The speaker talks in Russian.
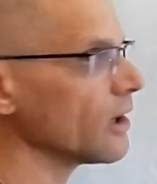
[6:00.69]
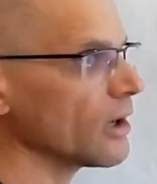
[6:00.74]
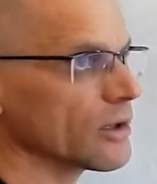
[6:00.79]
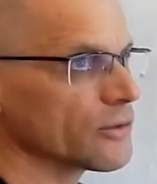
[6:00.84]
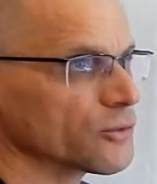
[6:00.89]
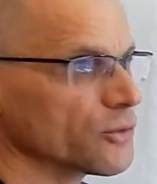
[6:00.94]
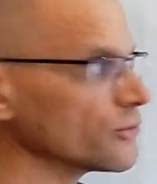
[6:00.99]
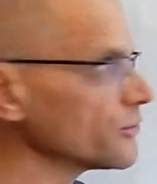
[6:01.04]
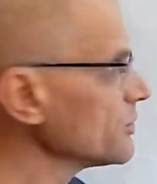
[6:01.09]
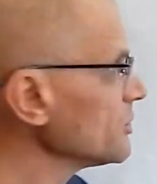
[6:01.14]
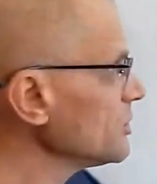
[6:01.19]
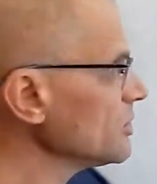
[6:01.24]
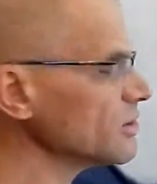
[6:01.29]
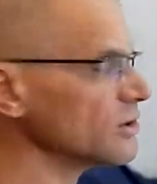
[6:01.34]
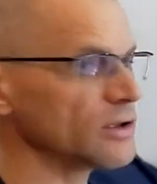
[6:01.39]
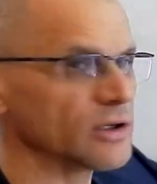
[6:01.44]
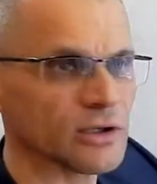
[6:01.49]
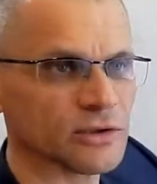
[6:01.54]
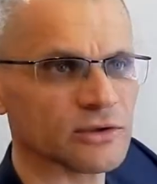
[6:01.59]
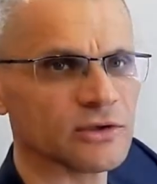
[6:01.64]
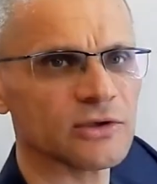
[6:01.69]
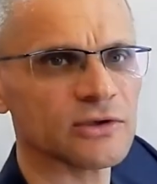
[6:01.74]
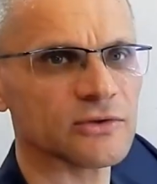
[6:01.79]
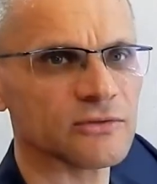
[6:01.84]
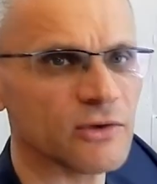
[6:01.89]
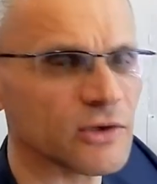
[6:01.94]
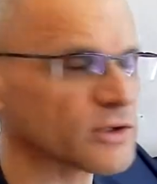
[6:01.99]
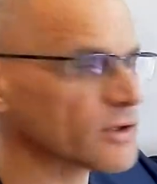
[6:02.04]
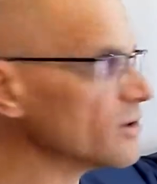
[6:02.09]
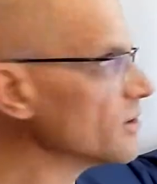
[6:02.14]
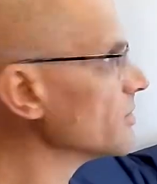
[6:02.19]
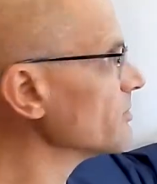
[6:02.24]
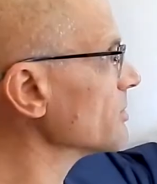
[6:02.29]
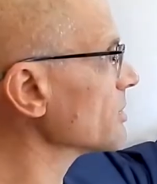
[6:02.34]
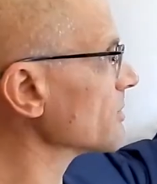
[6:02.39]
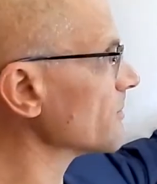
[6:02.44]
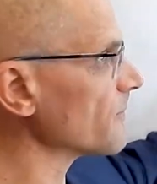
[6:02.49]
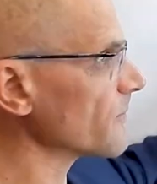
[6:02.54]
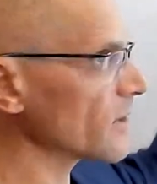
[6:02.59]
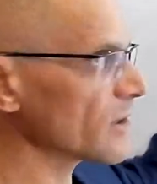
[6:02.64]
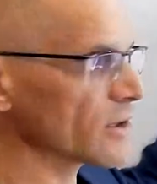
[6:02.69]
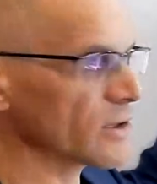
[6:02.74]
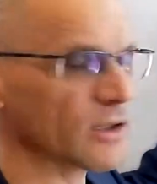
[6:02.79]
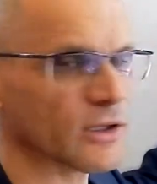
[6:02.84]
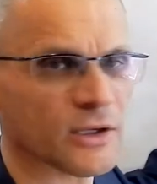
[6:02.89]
То есть и действительный мир, и